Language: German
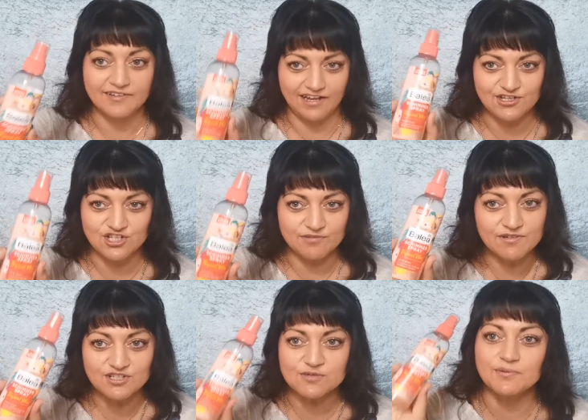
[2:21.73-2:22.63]
Kein
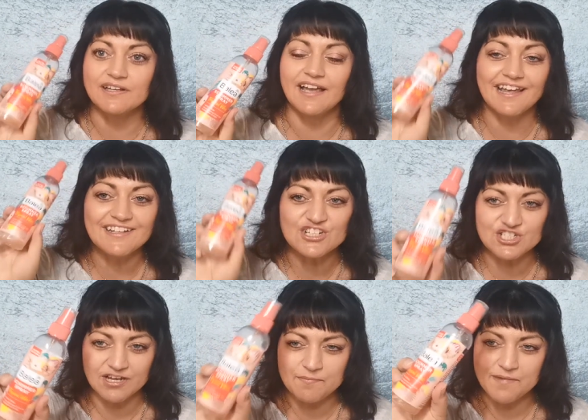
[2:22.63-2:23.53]
Schimmelspray, ein
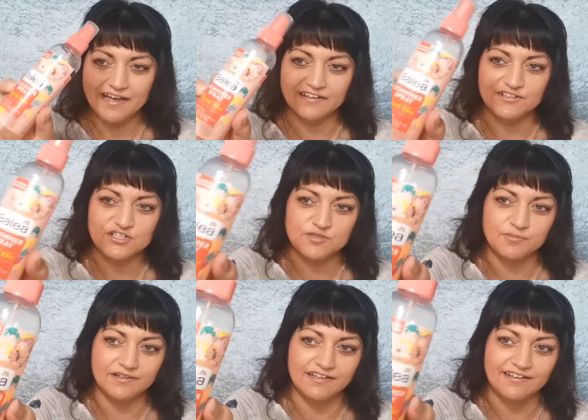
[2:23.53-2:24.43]

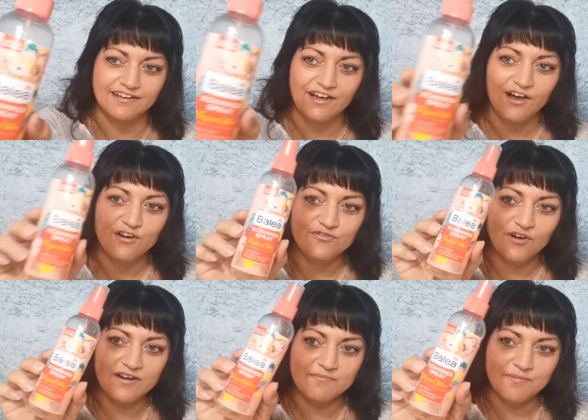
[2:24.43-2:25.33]
Schimmerspray
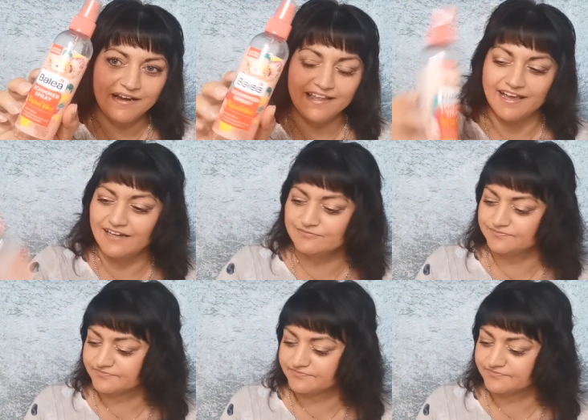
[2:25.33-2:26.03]
von Balea.